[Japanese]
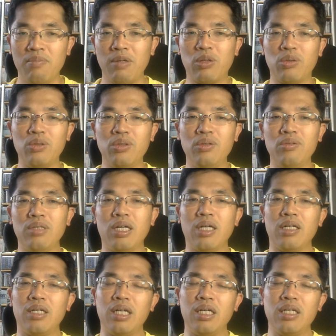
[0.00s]
まあ、このよう
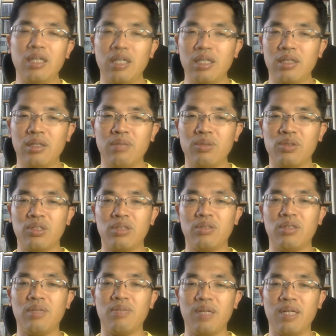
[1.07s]
な連携っていうものをして
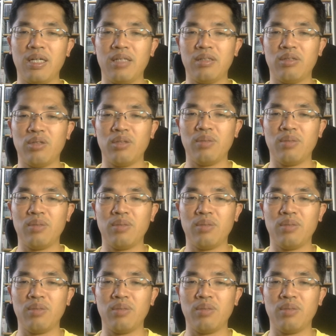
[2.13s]
くれば、